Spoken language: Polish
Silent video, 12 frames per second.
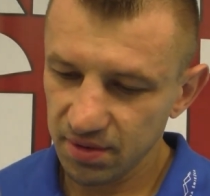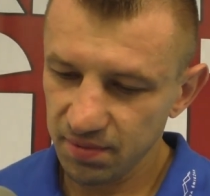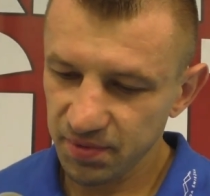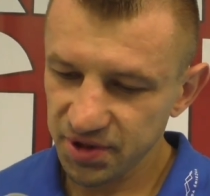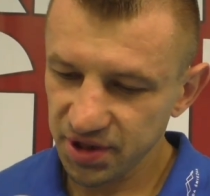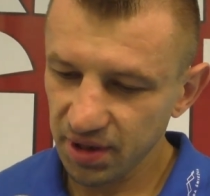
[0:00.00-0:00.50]
Y,
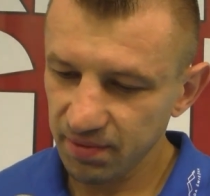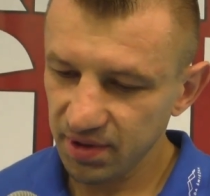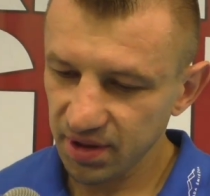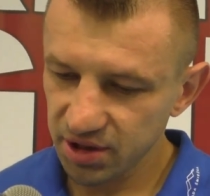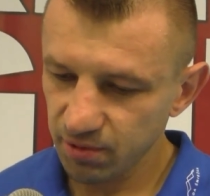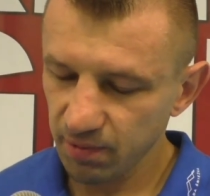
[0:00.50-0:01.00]
poczekajmy
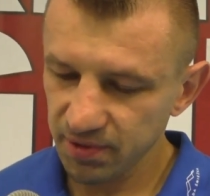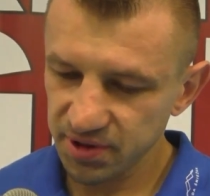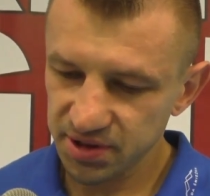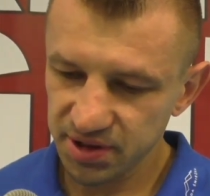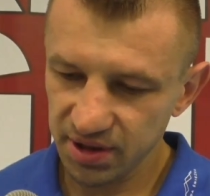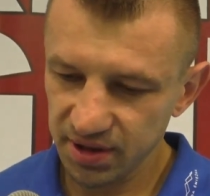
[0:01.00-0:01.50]
jakieś
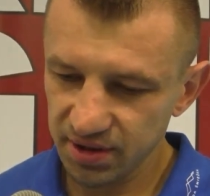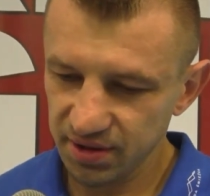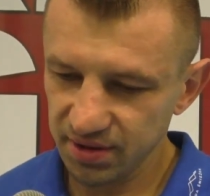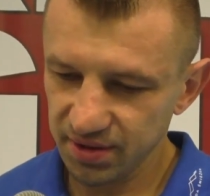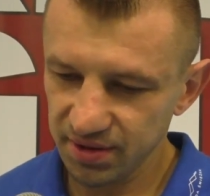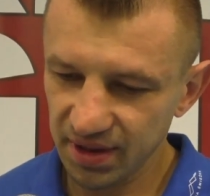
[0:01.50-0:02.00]
propozycje.
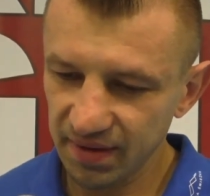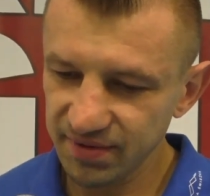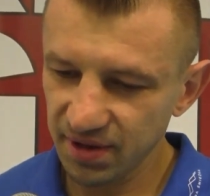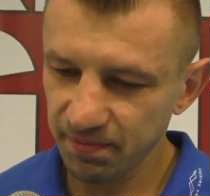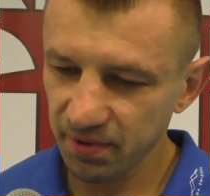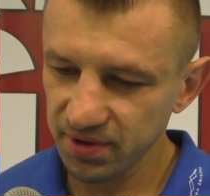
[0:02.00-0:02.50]
Y,
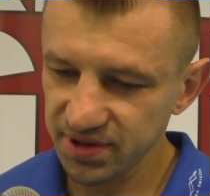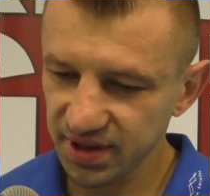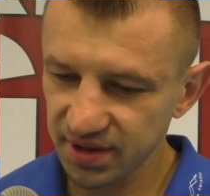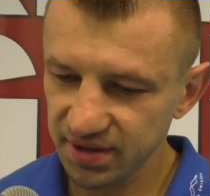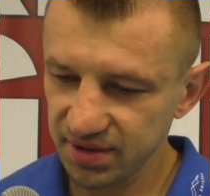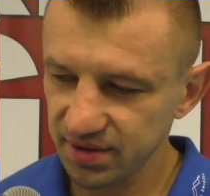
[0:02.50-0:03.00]
Telewizja
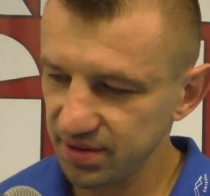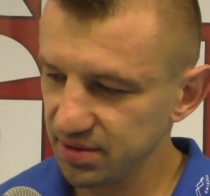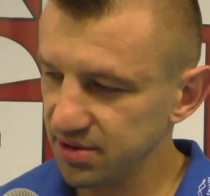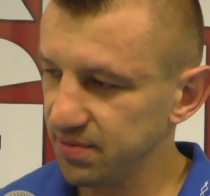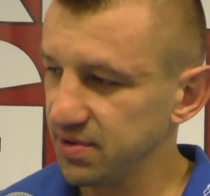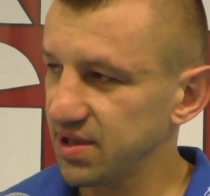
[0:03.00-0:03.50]
Polsat, y,
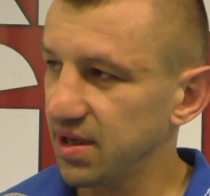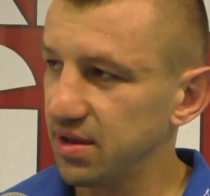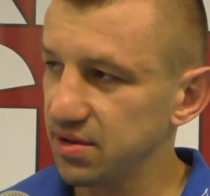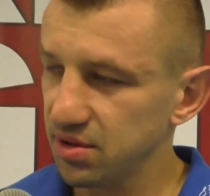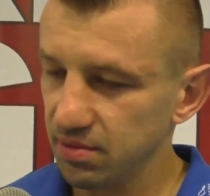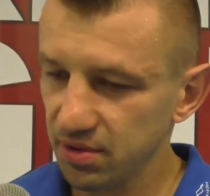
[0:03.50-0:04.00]

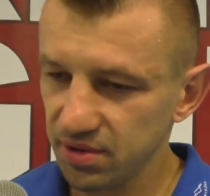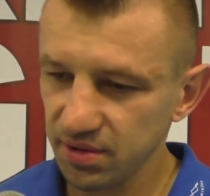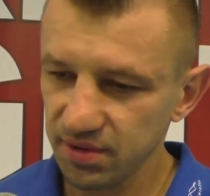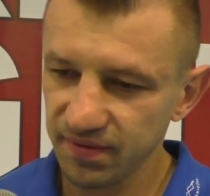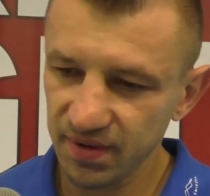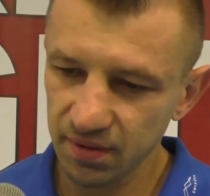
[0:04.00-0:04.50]
związany z nią od,
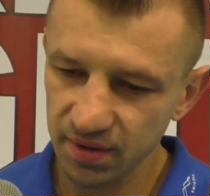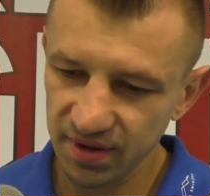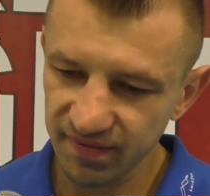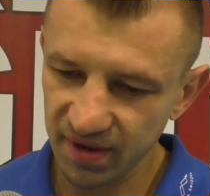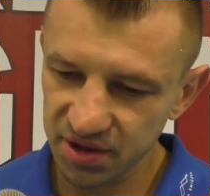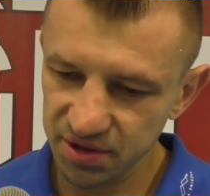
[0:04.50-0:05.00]
od wielu
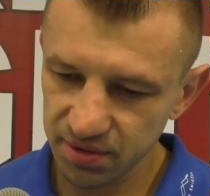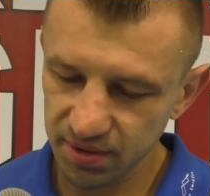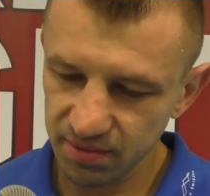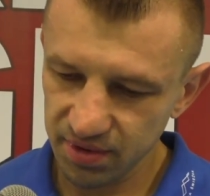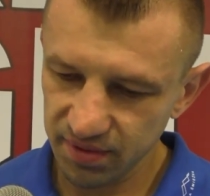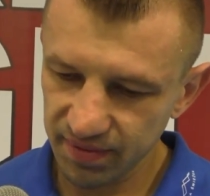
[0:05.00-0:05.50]
lat
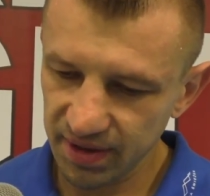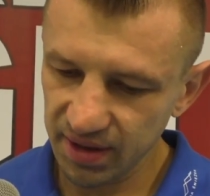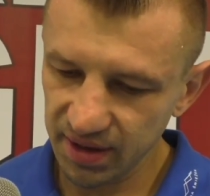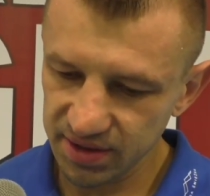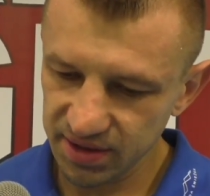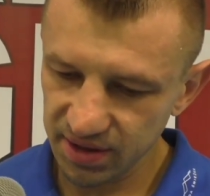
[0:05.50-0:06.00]
walczyłem wiele
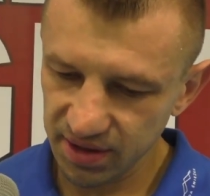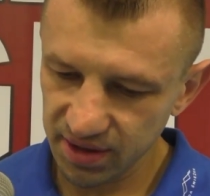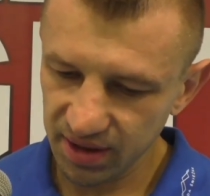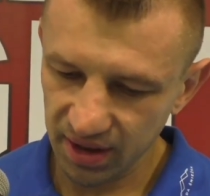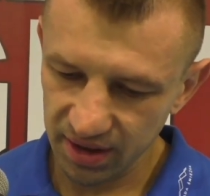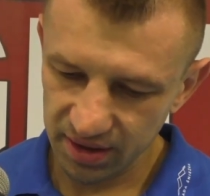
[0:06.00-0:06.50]
razy na
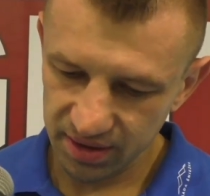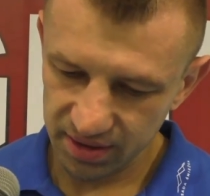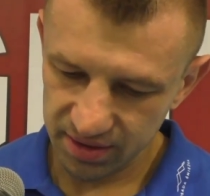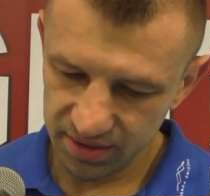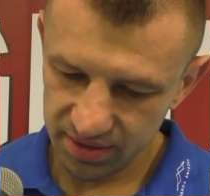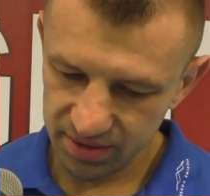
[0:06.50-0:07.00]
Igalach.
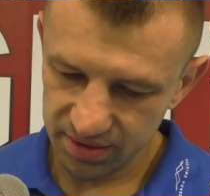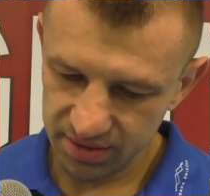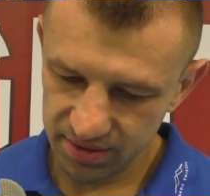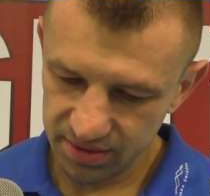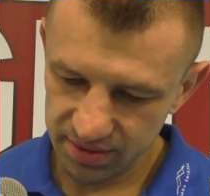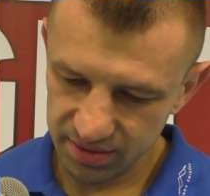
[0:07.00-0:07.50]

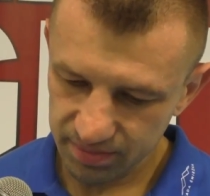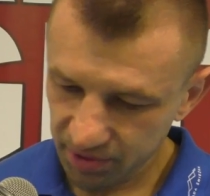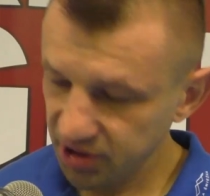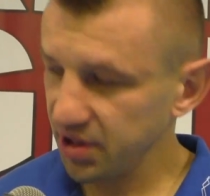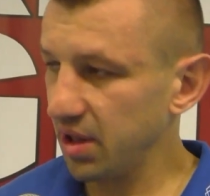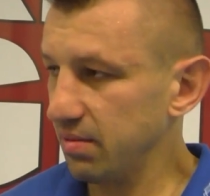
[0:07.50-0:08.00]

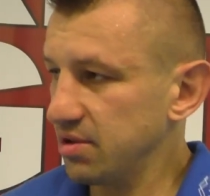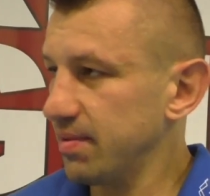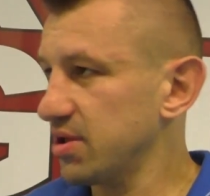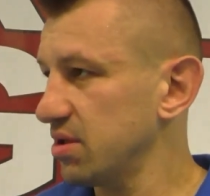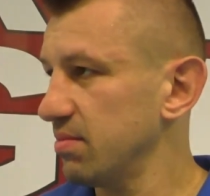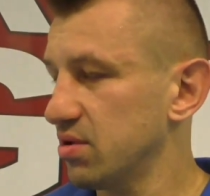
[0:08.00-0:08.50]
Poczekajmy,
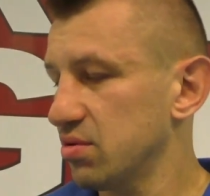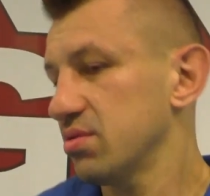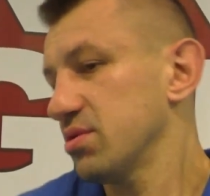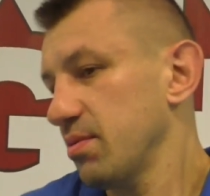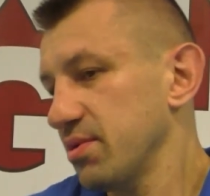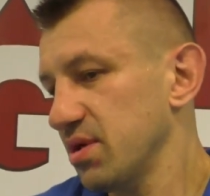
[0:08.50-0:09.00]
zobaczymy,
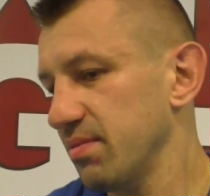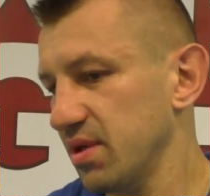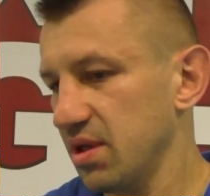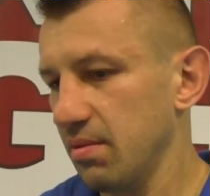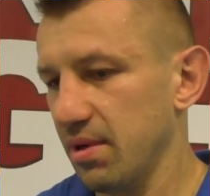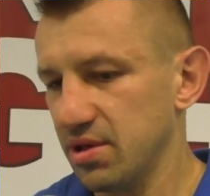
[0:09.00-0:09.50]
co będziemy
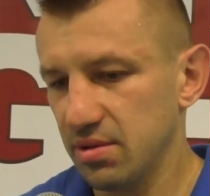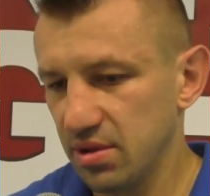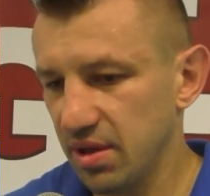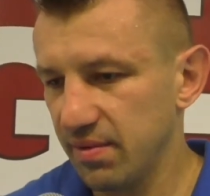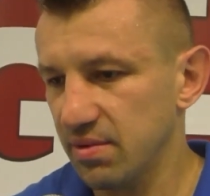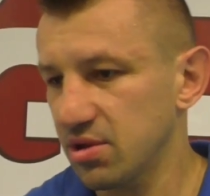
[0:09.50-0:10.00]
gdybać. No
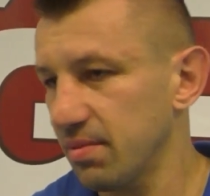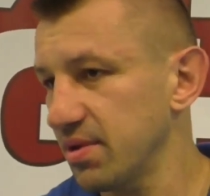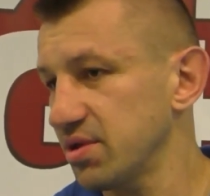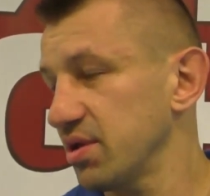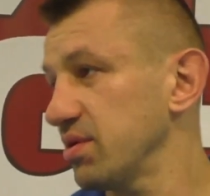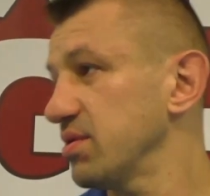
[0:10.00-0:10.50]
nie wiem, co
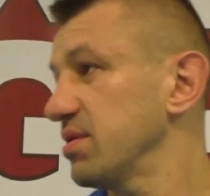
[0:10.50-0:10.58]
będzie.